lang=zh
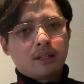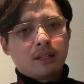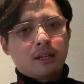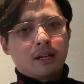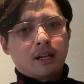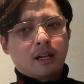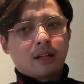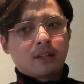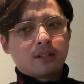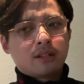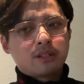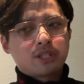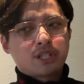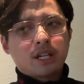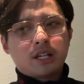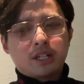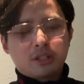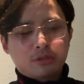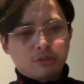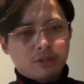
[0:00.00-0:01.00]
啊，
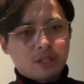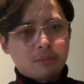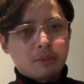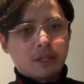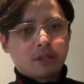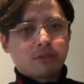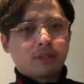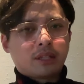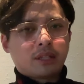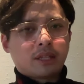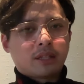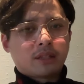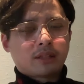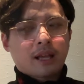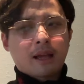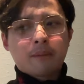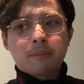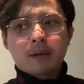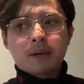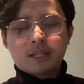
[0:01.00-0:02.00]
签合同那么多年，
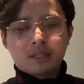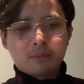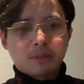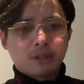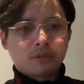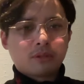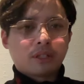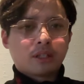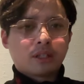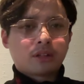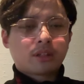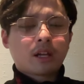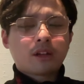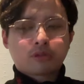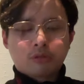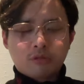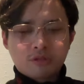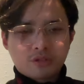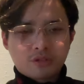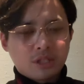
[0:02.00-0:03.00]
谈判那么多年，当
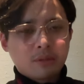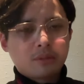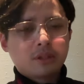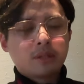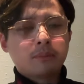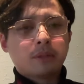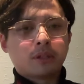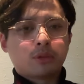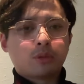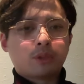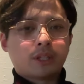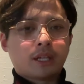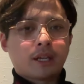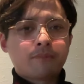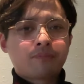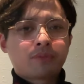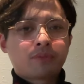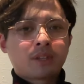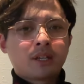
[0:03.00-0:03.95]
同事那那么多年，